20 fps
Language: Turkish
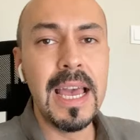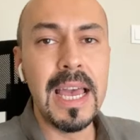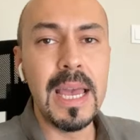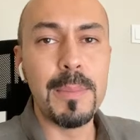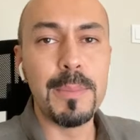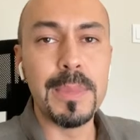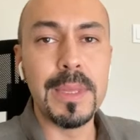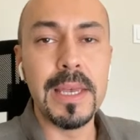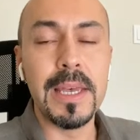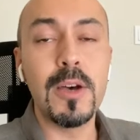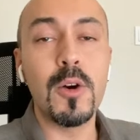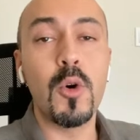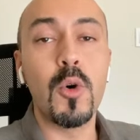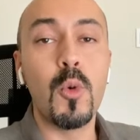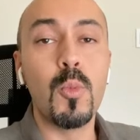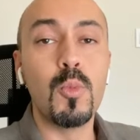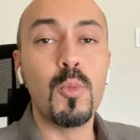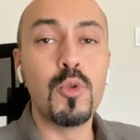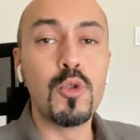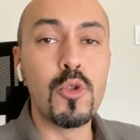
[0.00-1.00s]
hem de
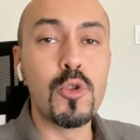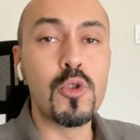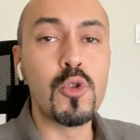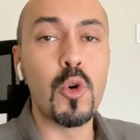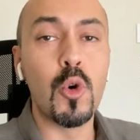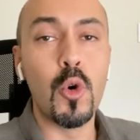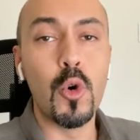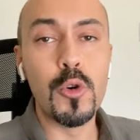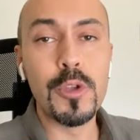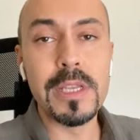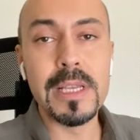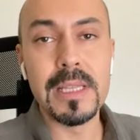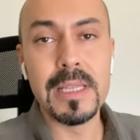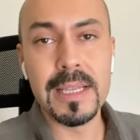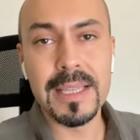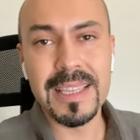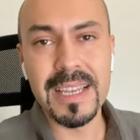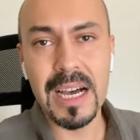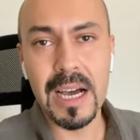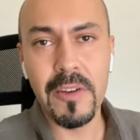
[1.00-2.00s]
bunun 10
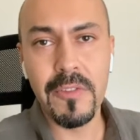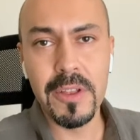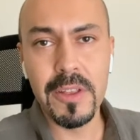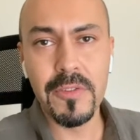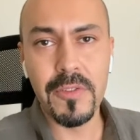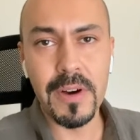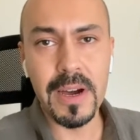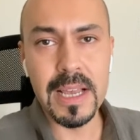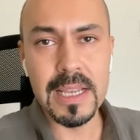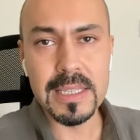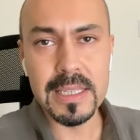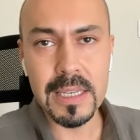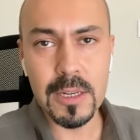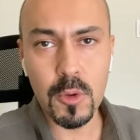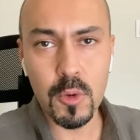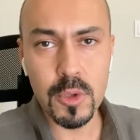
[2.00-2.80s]
yıllık tahvil faizleri